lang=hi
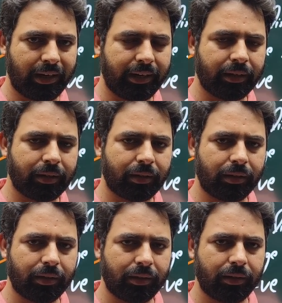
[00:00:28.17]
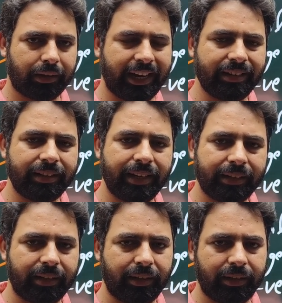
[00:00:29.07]
हर
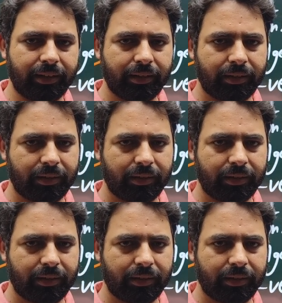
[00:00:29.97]
कैंडिडेट के लिए